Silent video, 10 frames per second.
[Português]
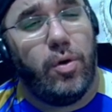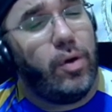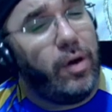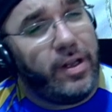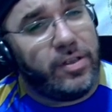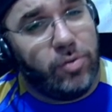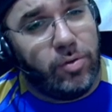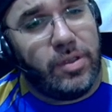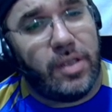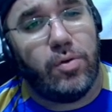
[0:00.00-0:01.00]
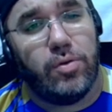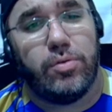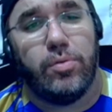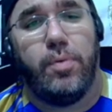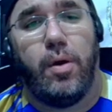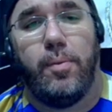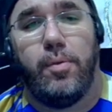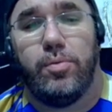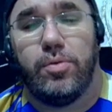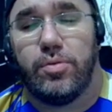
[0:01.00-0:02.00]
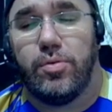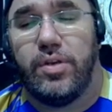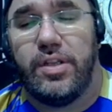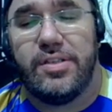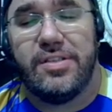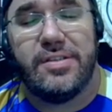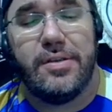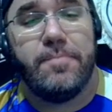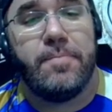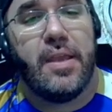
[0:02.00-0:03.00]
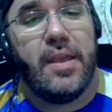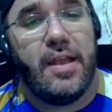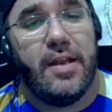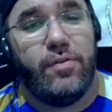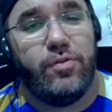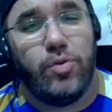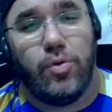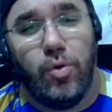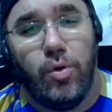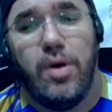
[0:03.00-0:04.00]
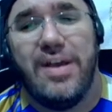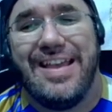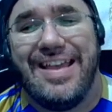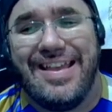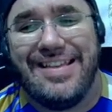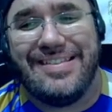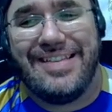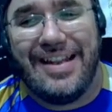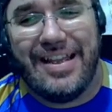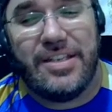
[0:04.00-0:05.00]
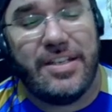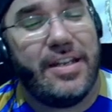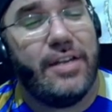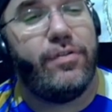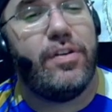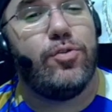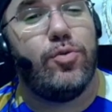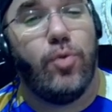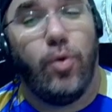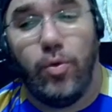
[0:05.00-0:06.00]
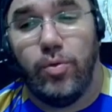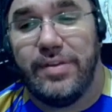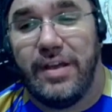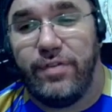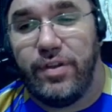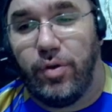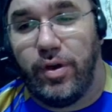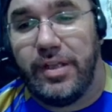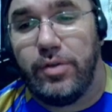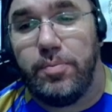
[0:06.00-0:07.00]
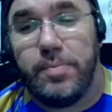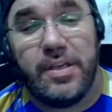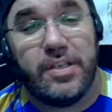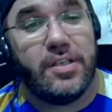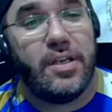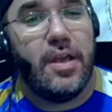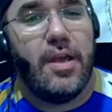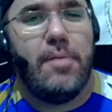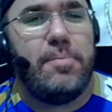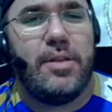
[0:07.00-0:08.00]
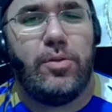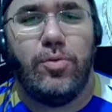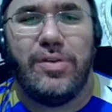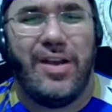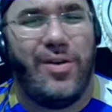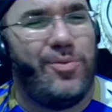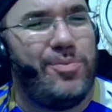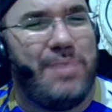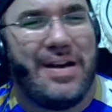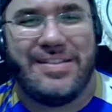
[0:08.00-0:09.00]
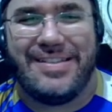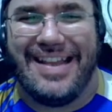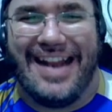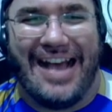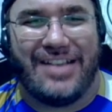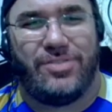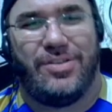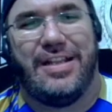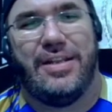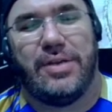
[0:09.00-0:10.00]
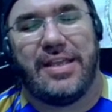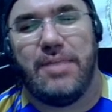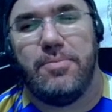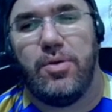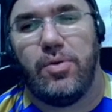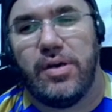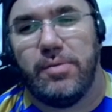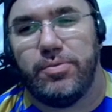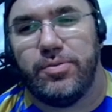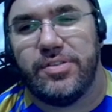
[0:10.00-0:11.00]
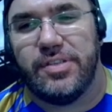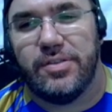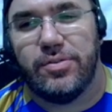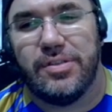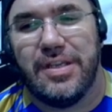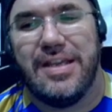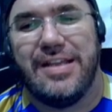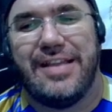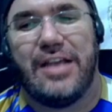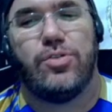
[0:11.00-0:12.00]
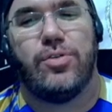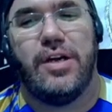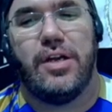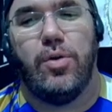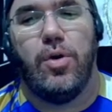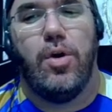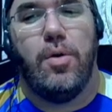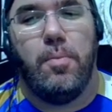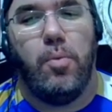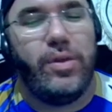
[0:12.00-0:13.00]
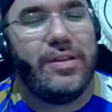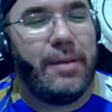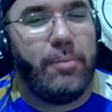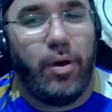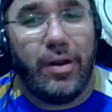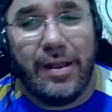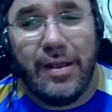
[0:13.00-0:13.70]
aliás, ontem contra o Palmo, contra o Corinthians, ele jogou excelente, ainda fez o gol da vitória do Peixe. Pituca é um parceiraço ali no aquele meio-campo do Santos, tá jogando muita bola.